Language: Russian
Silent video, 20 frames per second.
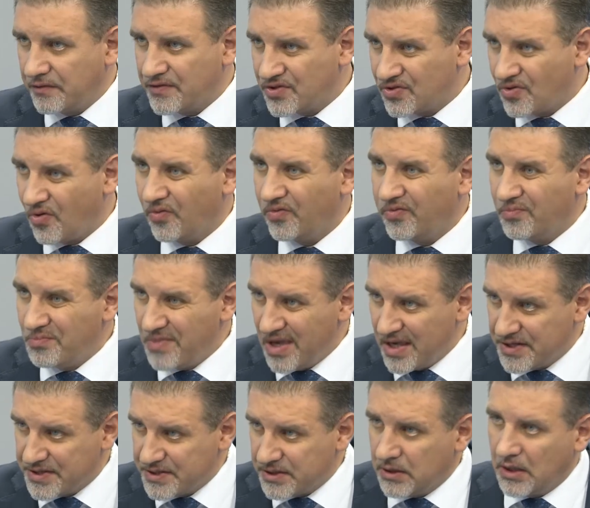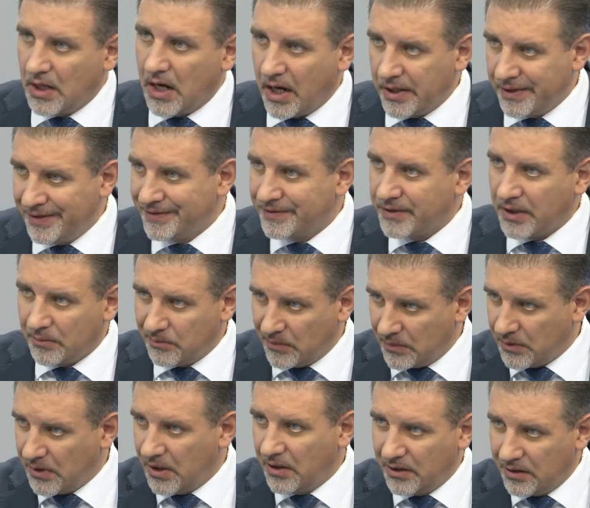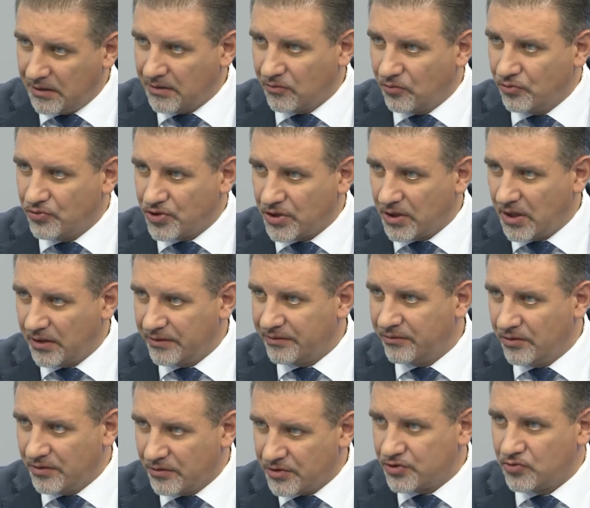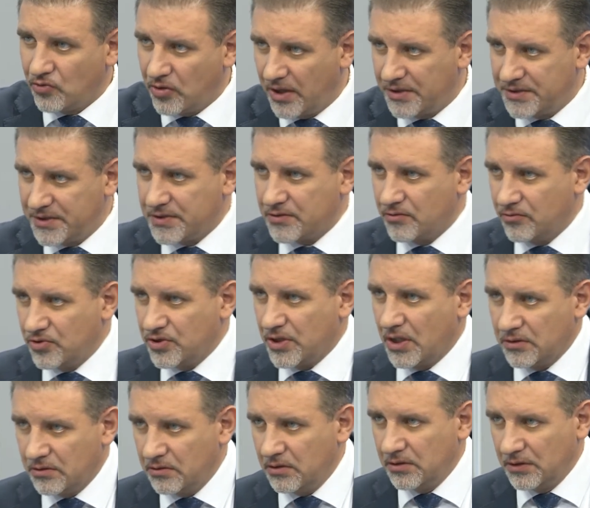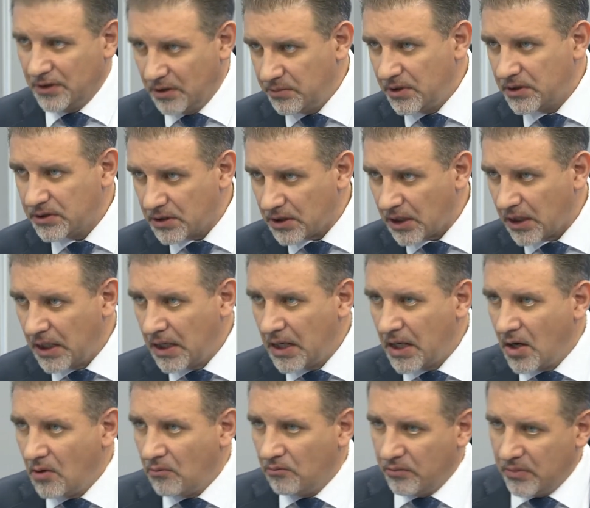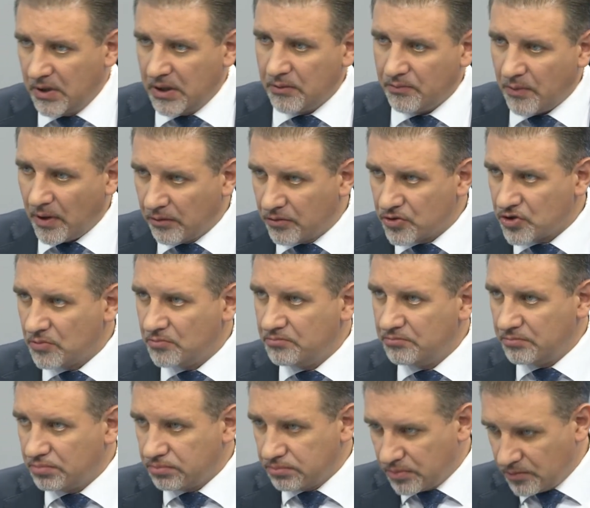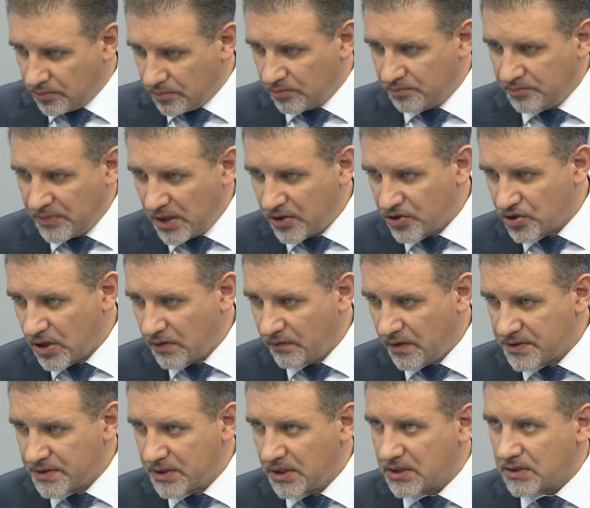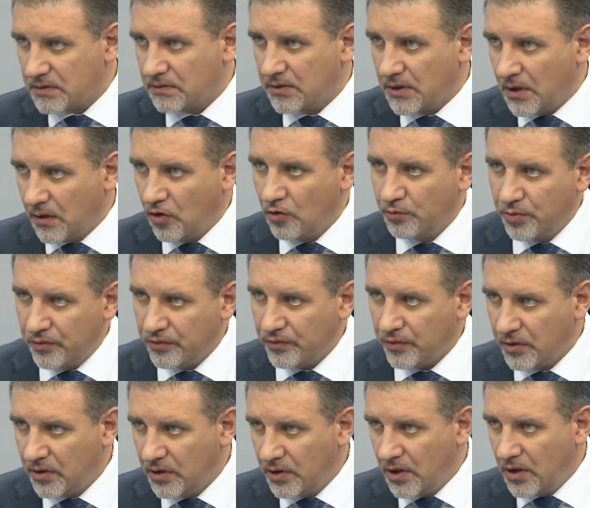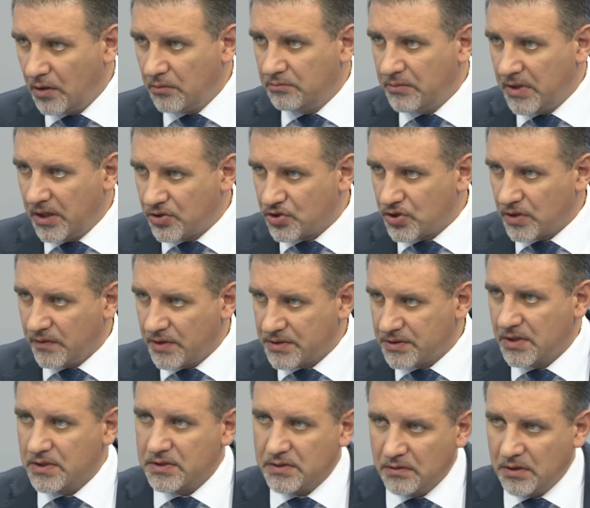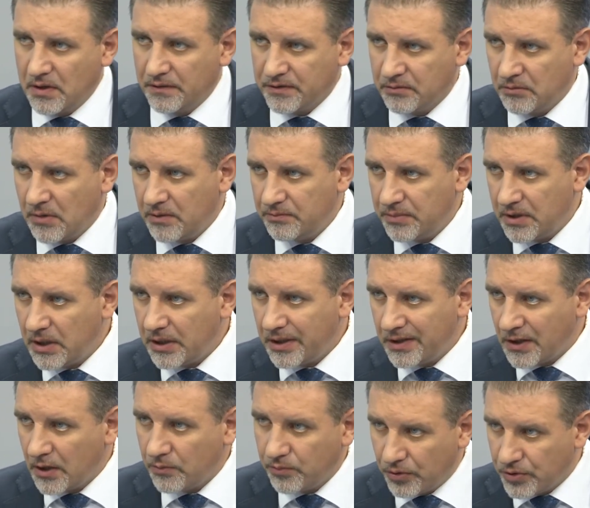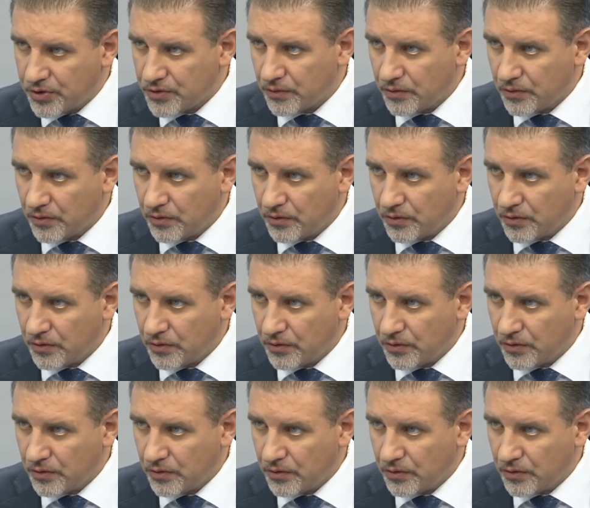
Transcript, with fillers: все вместе, а не там куча одной соли, а здесь куча одной ингибитора, мы получим меньшее воздействие на обувь, меньшее воздействие на автомобили и на почву.